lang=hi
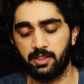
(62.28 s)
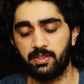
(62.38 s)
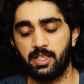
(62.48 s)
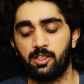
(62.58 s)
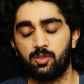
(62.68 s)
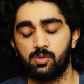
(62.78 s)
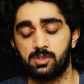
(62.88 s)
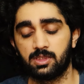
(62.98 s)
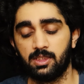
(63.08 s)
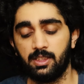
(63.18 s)
ए टूल्स
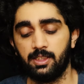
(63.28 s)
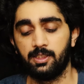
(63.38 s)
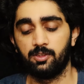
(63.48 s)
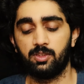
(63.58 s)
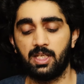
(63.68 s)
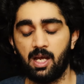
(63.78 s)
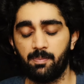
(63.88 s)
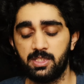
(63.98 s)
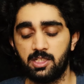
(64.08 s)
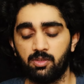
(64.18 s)
तो यहाँ पे जाओगे